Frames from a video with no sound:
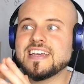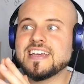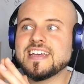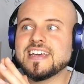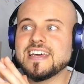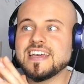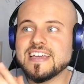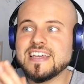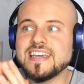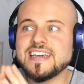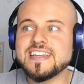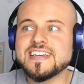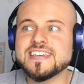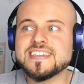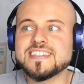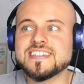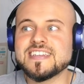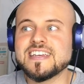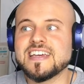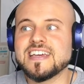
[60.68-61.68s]
que
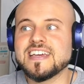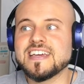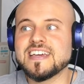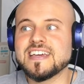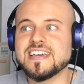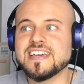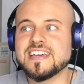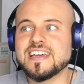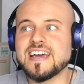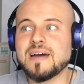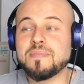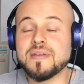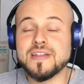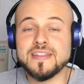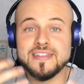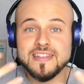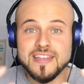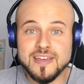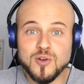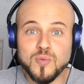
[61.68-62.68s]
quieres eh,
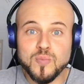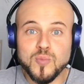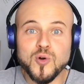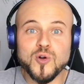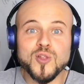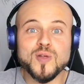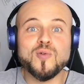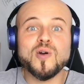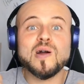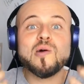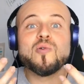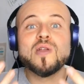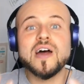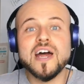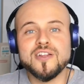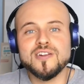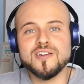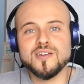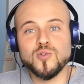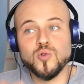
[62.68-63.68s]
aprender un poco de
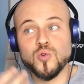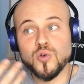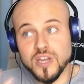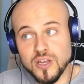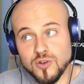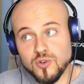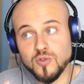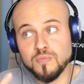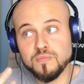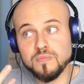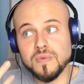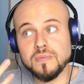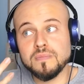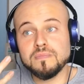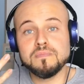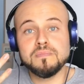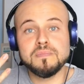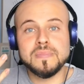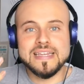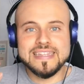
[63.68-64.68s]
vocabulario en el currículum
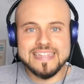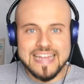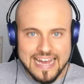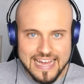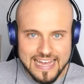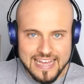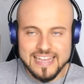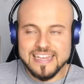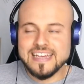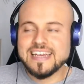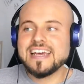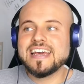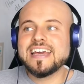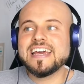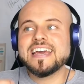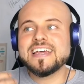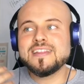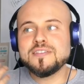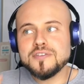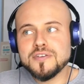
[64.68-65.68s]
vitae.
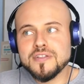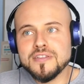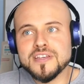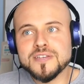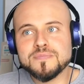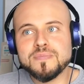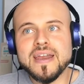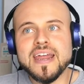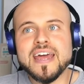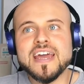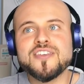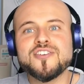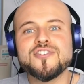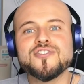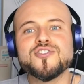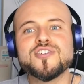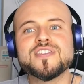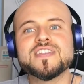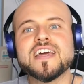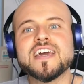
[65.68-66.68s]
Entonces, para ello
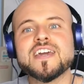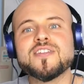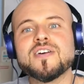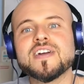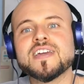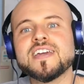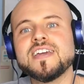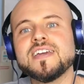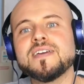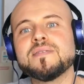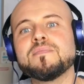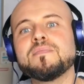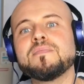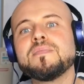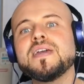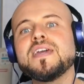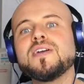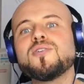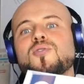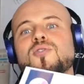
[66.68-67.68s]
yo he traído aquí
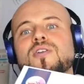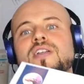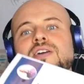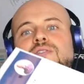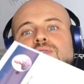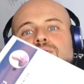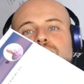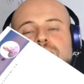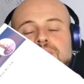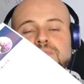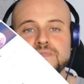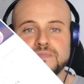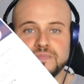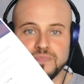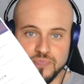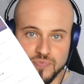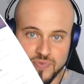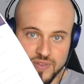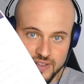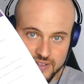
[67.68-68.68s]
mi currículum.
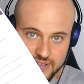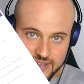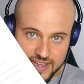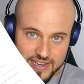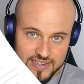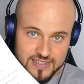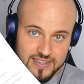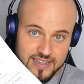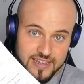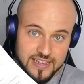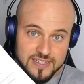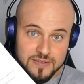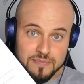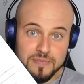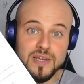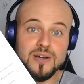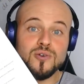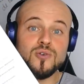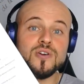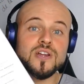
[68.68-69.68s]
Este es
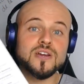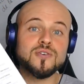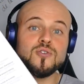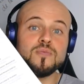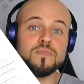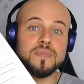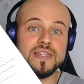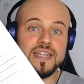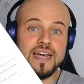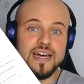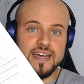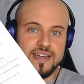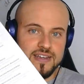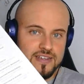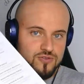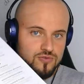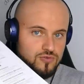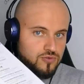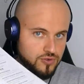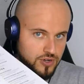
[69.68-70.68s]
mi currículum vitae,
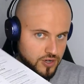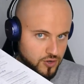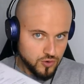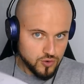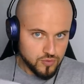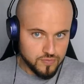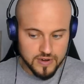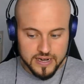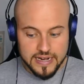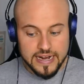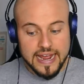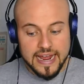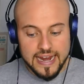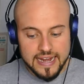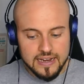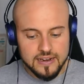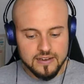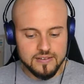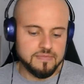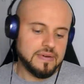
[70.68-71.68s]
es un currículum
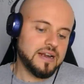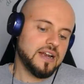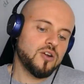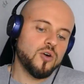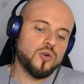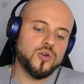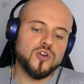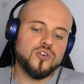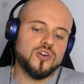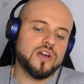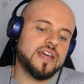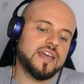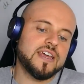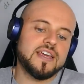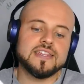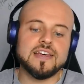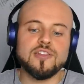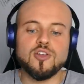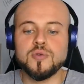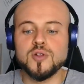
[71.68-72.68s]
real, ¿vale? Lo único que he
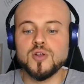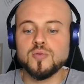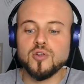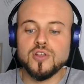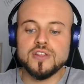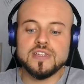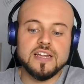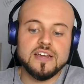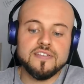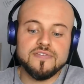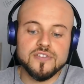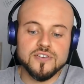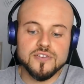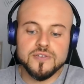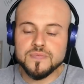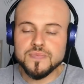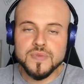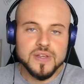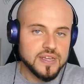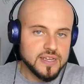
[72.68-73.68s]
quitado mi número de
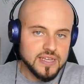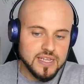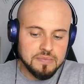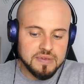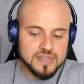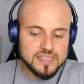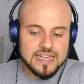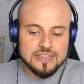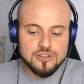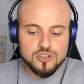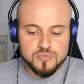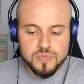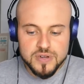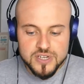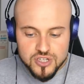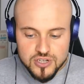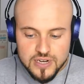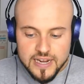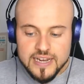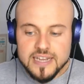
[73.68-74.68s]
teléfono y mis datos
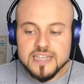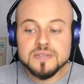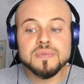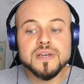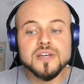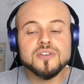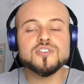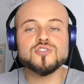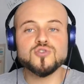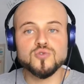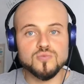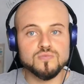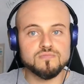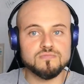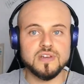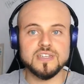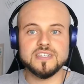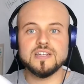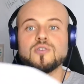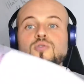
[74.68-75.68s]
personales, pero es, un,
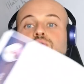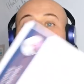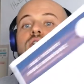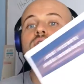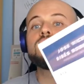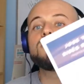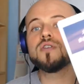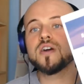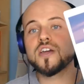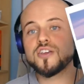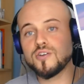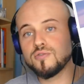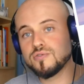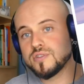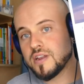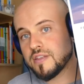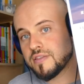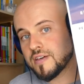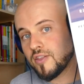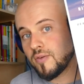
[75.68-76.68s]
es el currículum que yo he
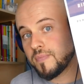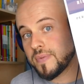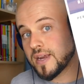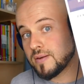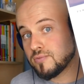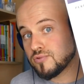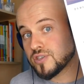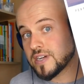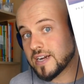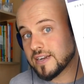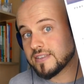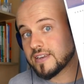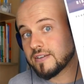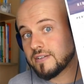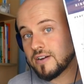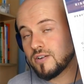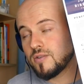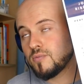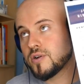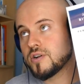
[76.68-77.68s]
utilizado para buscar
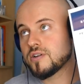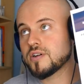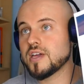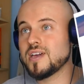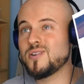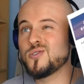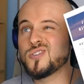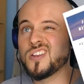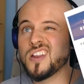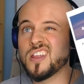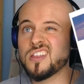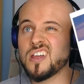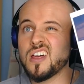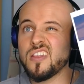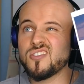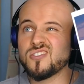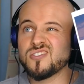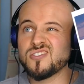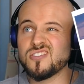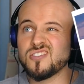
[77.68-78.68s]
trabajo, bueno, que he
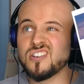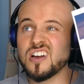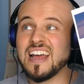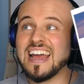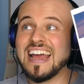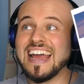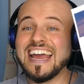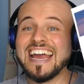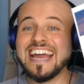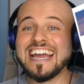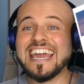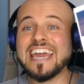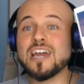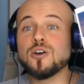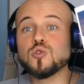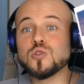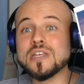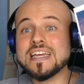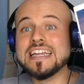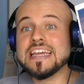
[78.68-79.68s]
utilizado, no, que
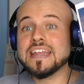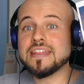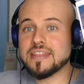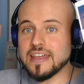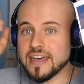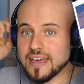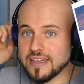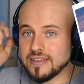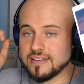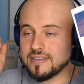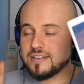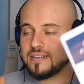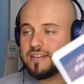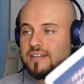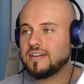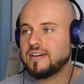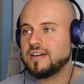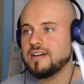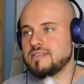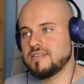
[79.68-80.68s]
utilicé
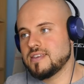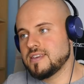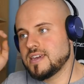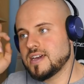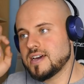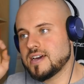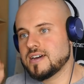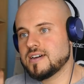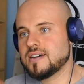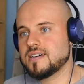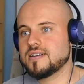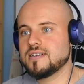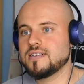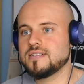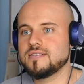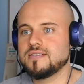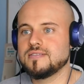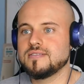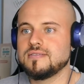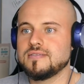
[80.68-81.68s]
hace ya
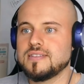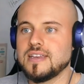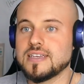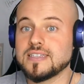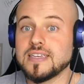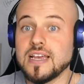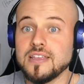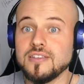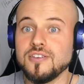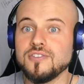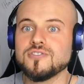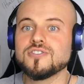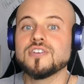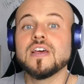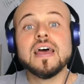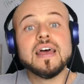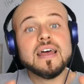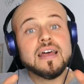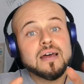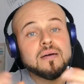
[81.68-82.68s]
tres años
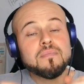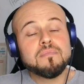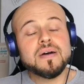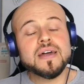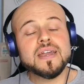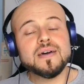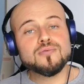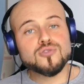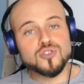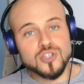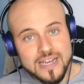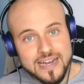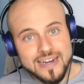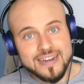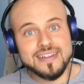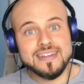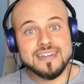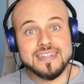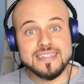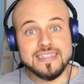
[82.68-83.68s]
para
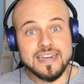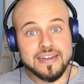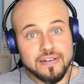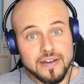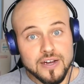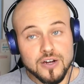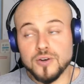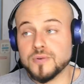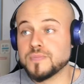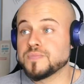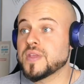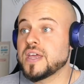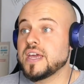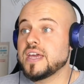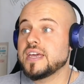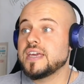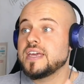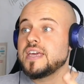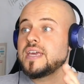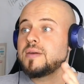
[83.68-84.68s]
buscar trabajo.
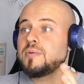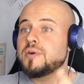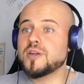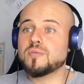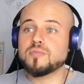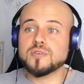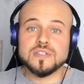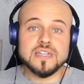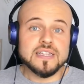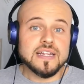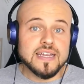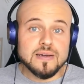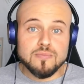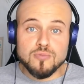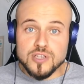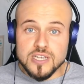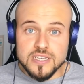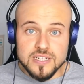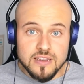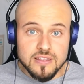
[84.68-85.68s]
Y bueno, pues Natalia,
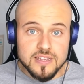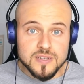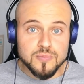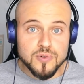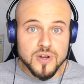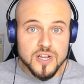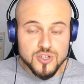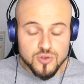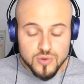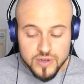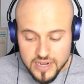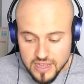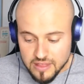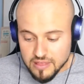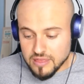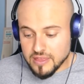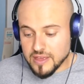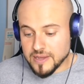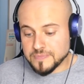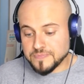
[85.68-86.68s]
muchas gracias por la
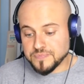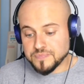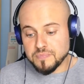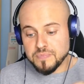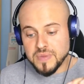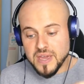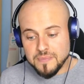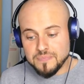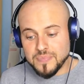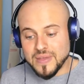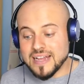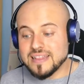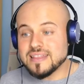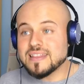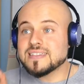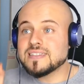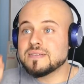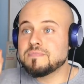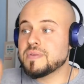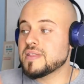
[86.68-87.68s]
sugerencia. Bien,
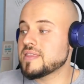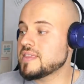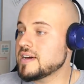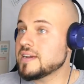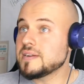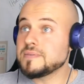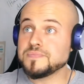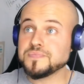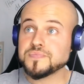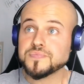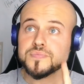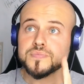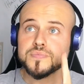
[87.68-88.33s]
antes de empezar,